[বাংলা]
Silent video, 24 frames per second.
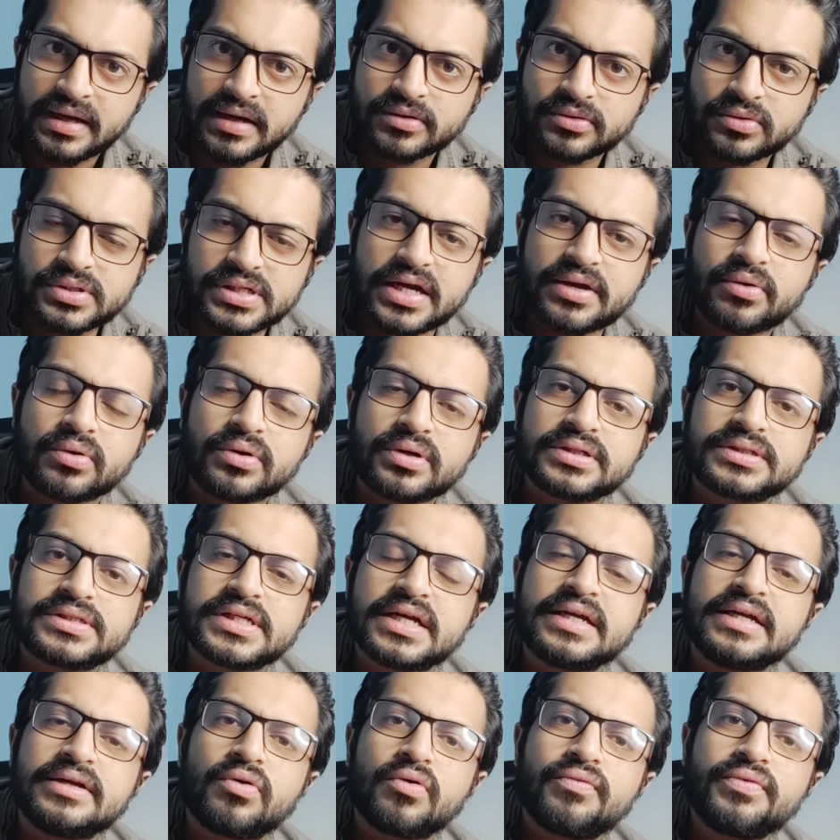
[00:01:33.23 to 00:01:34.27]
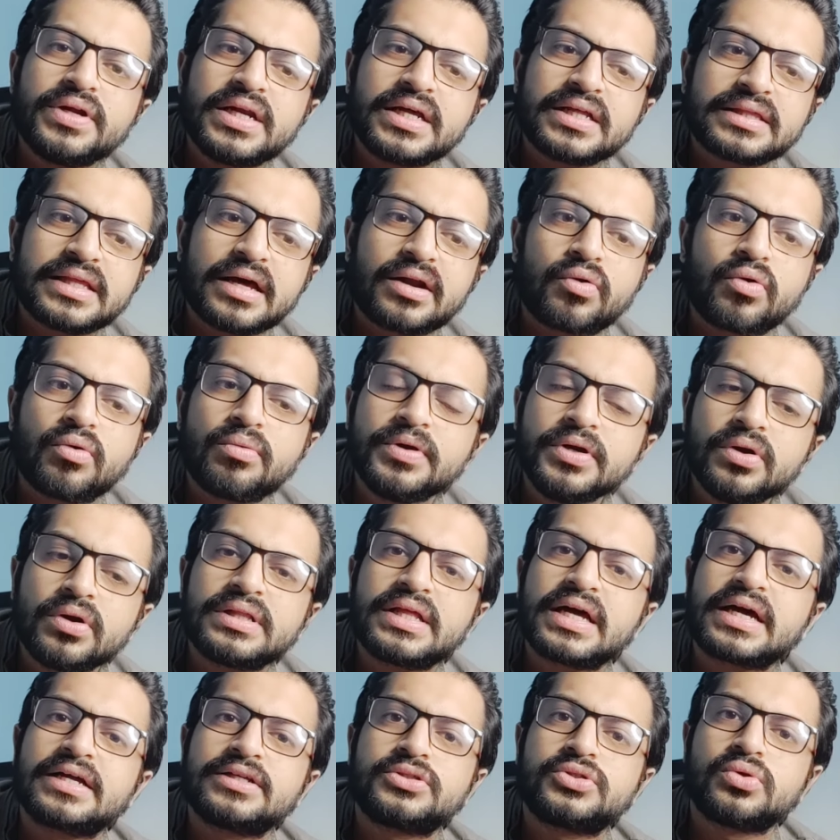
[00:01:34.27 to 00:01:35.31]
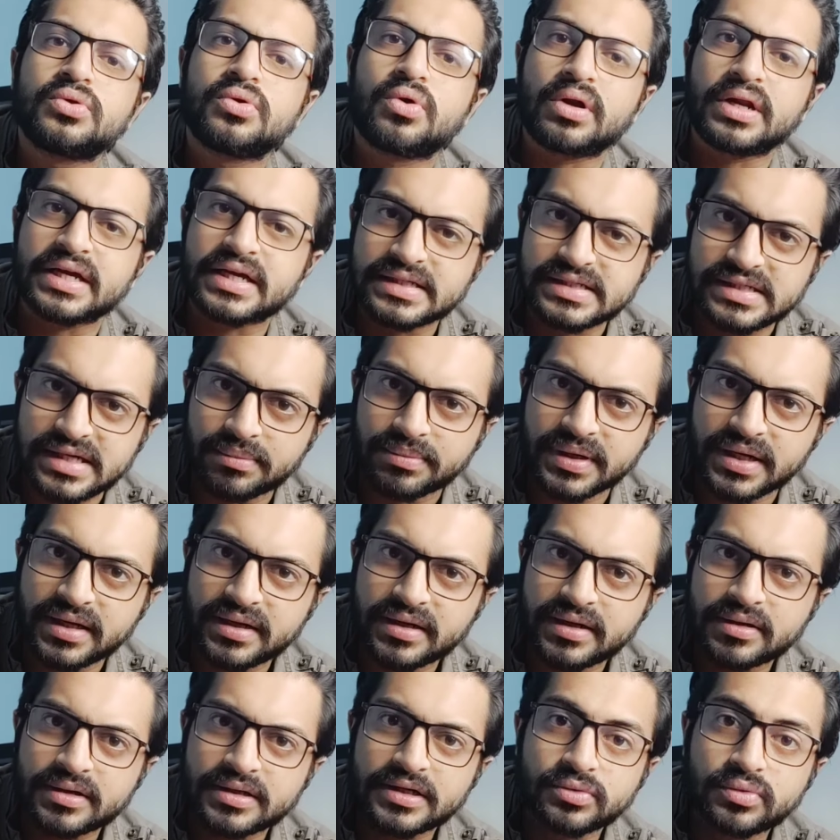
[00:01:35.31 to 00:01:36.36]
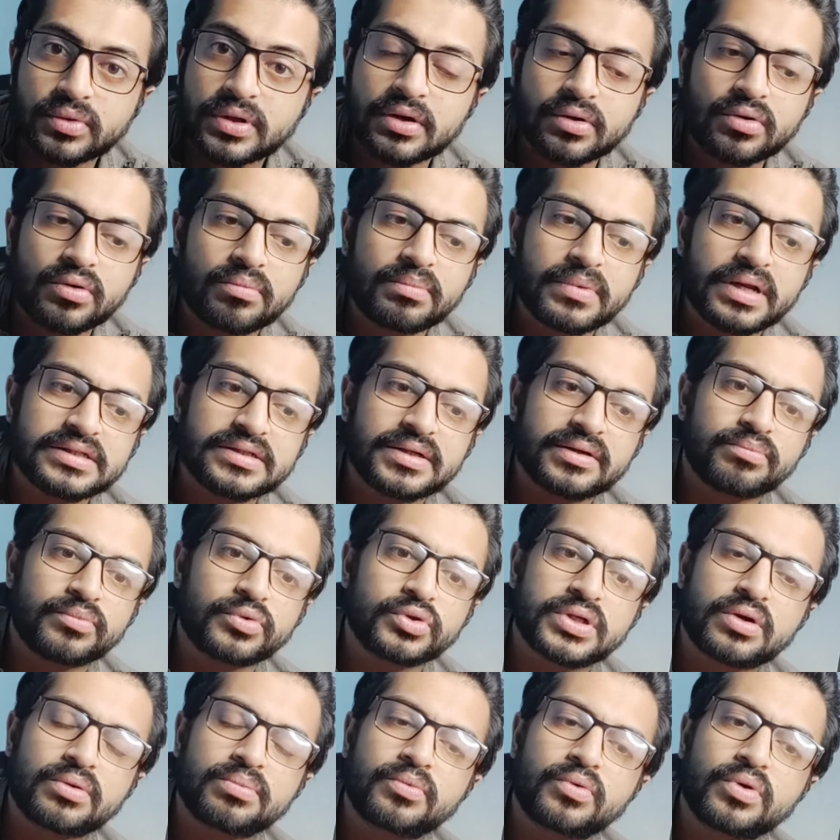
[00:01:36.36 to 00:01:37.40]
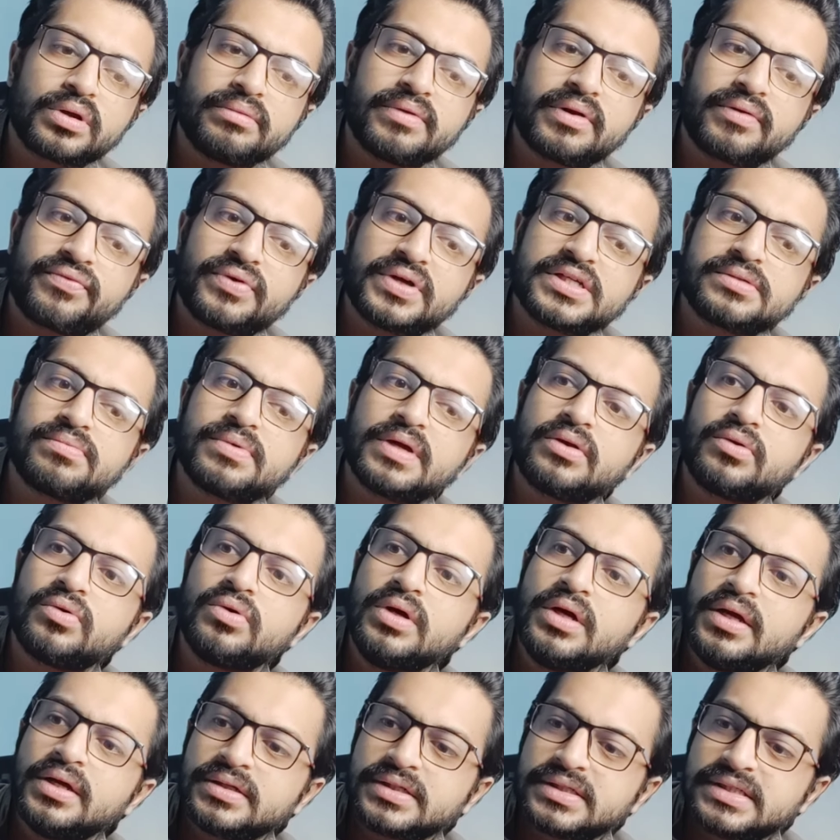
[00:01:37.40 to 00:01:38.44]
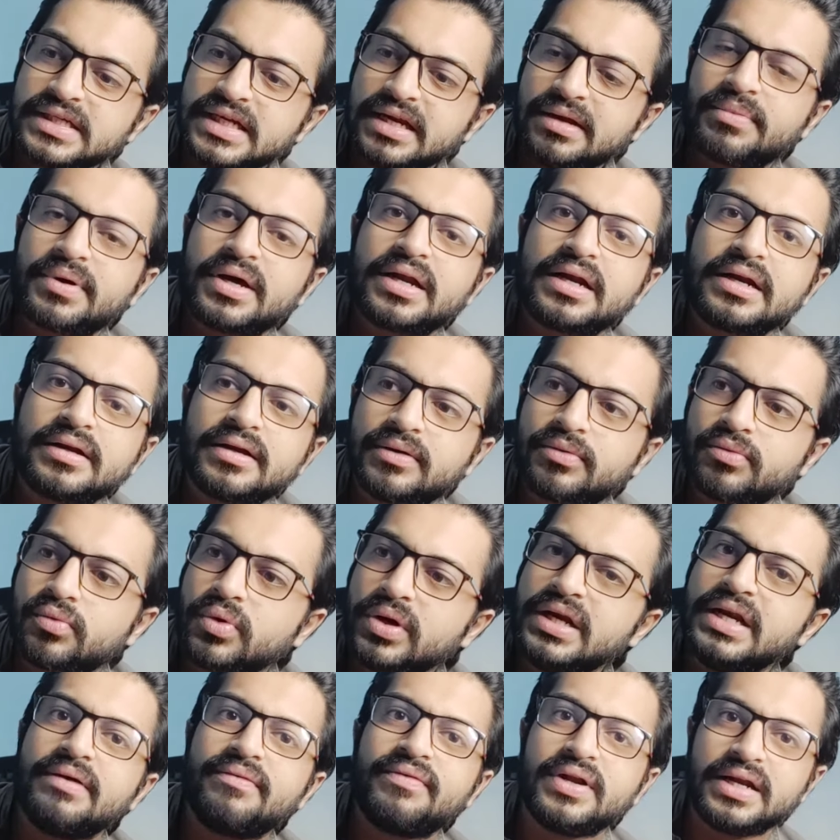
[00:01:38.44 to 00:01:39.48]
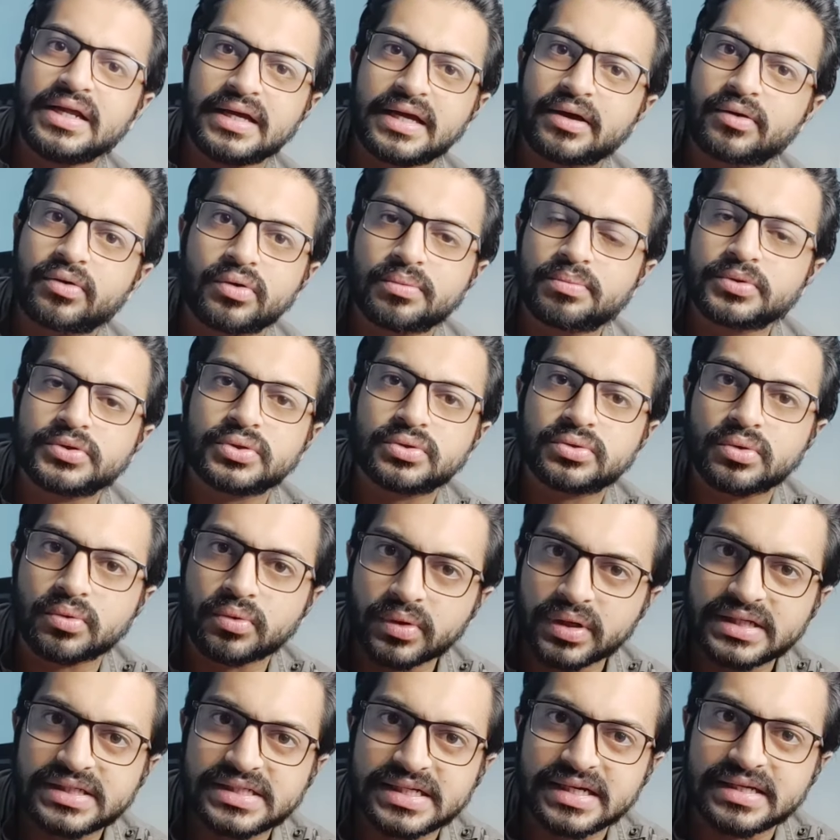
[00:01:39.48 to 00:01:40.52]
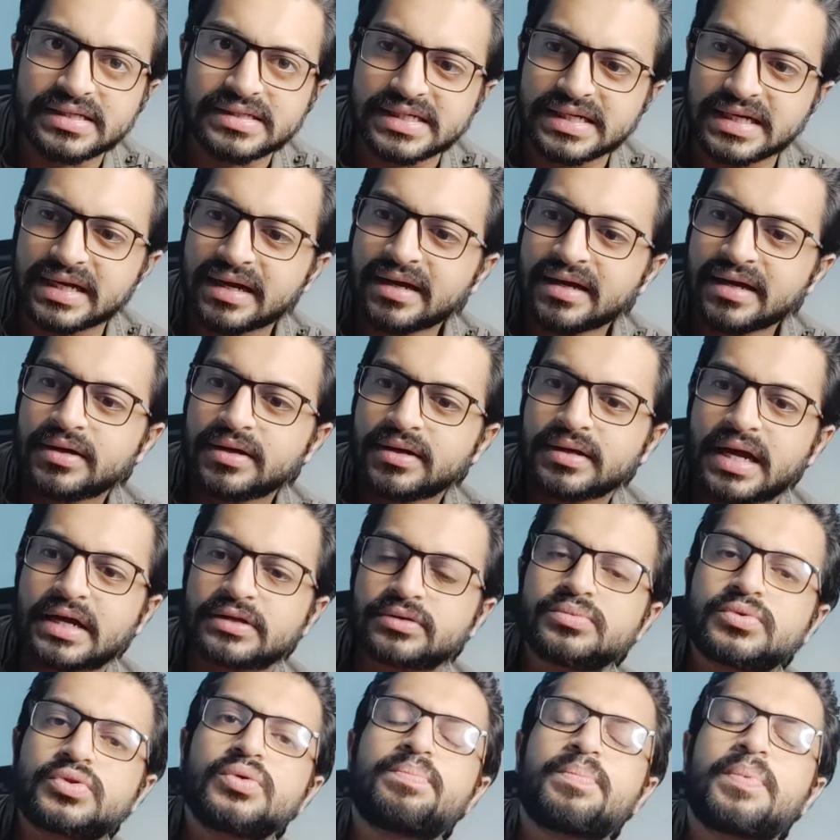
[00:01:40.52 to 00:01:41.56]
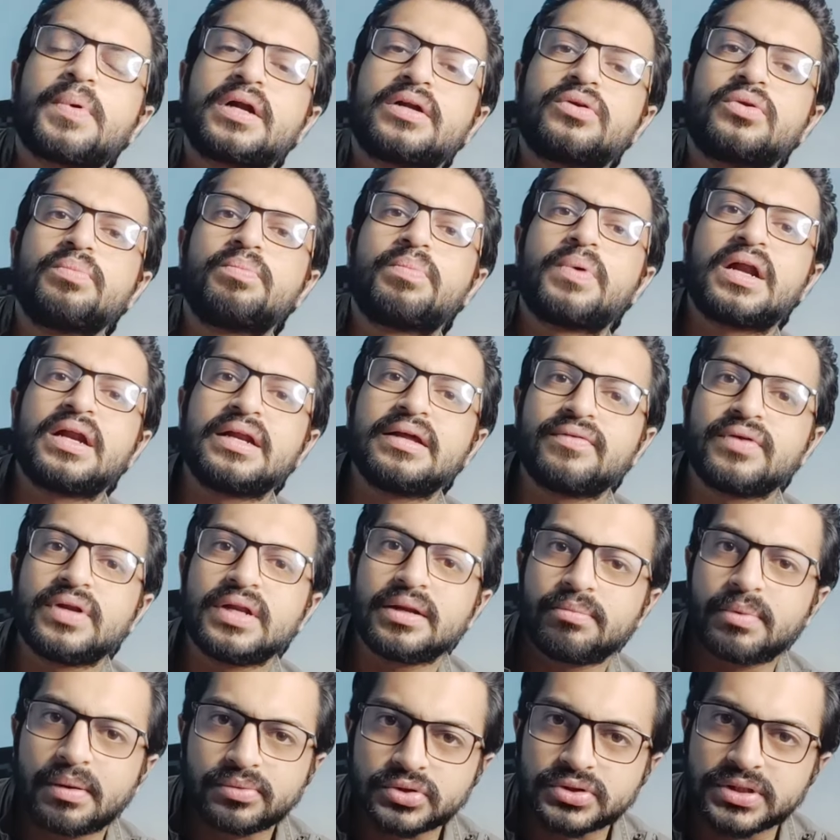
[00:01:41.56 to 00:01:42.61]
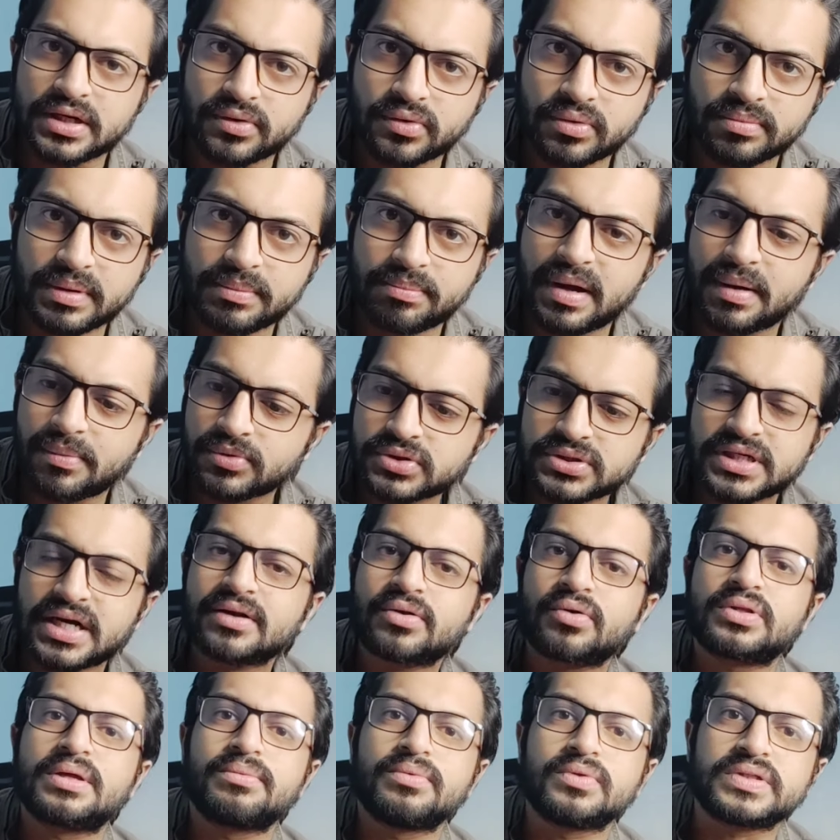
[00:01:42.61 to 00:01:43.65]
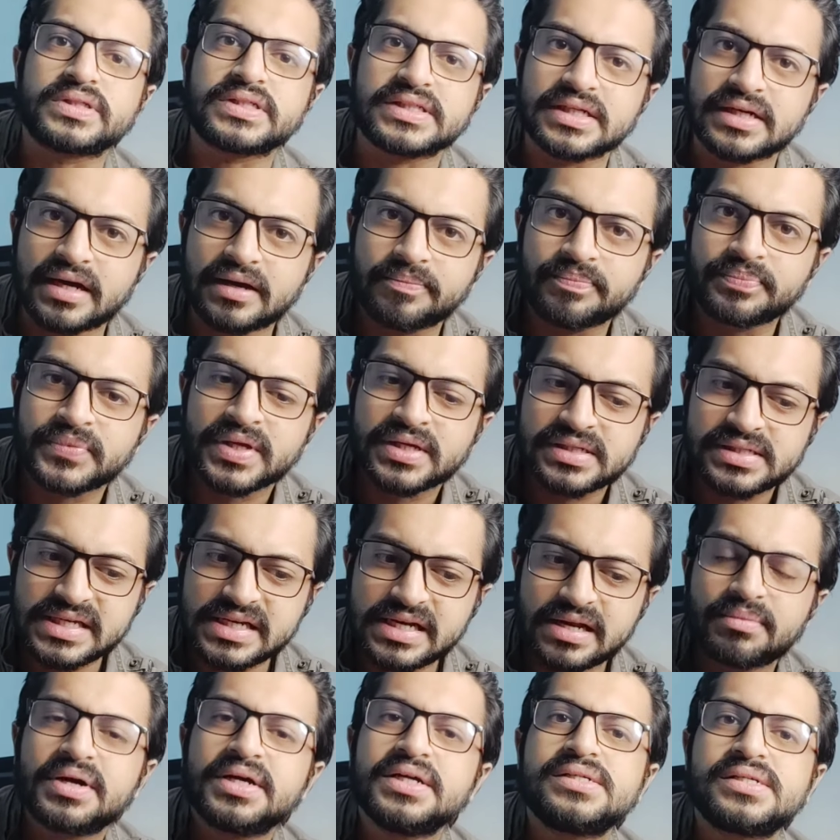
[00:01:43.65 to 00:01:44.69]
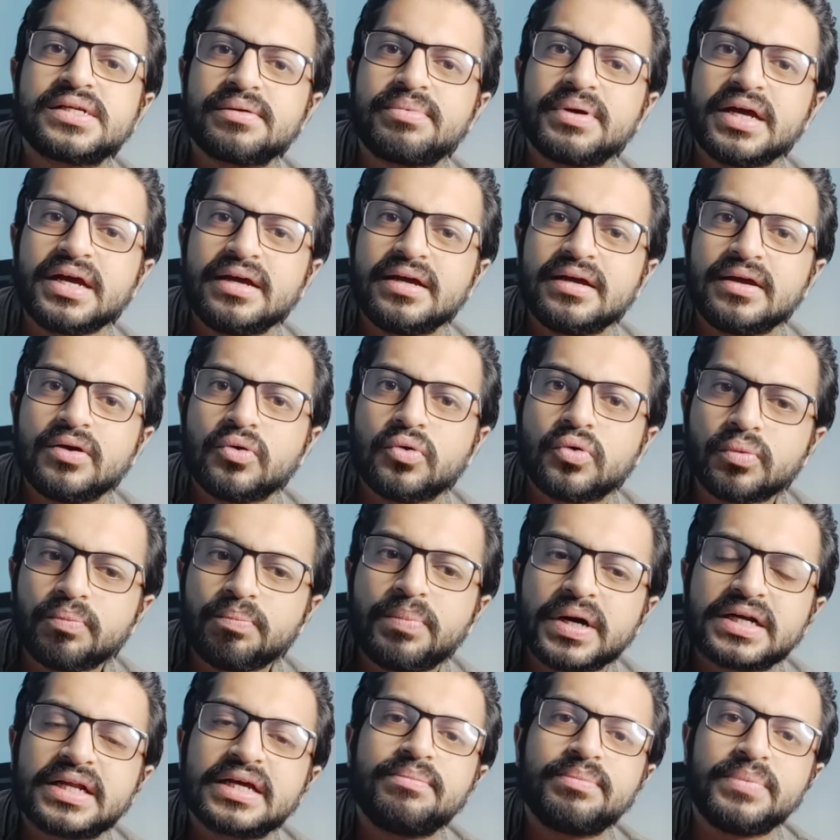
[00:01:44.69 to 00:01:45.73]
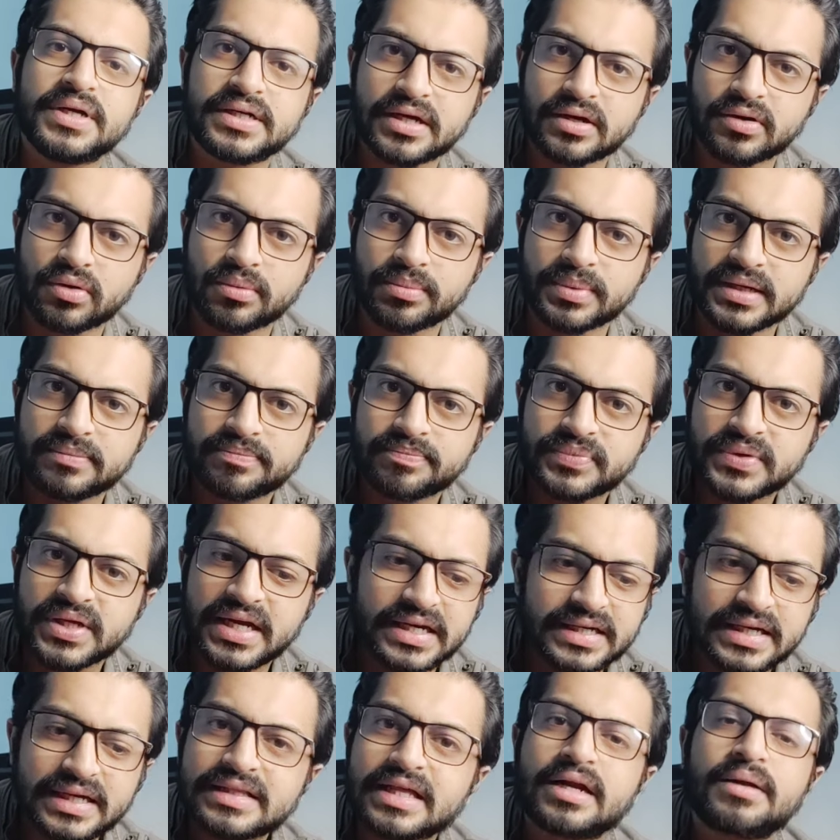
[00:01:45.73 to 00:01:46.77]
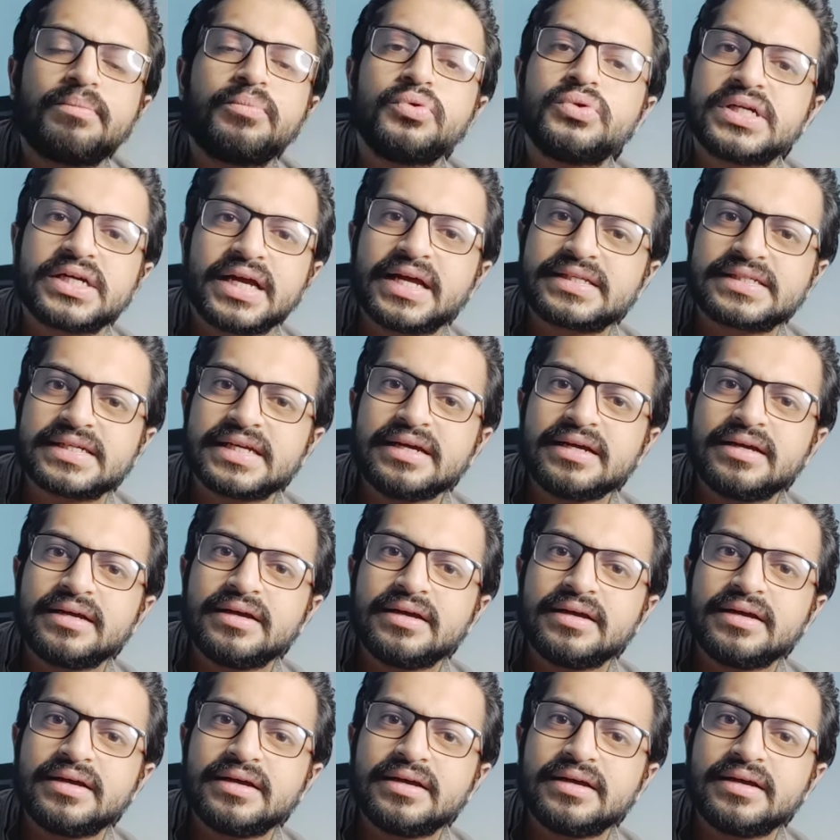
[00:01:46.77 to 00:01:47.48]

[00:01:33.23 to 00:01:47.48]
তো যাই হোক সেই অভিনেতার অভিনয় দেখার জন্য অনেকে যাবে কিন্তু এরকম না যে মোশারফ করিমের ফেস ভ্যালু সিনেমার ওই লেভেলে এখনও পর্যন্ত হয়েছে যে একদম সুপার ডুপার লেভেলের ব্যবসা করবে ব্যবসার কথা বলতেছি না সিনেমা হিসেবে হুব্বাটাই বেটার হবে এটা তারা বুঝে গেছে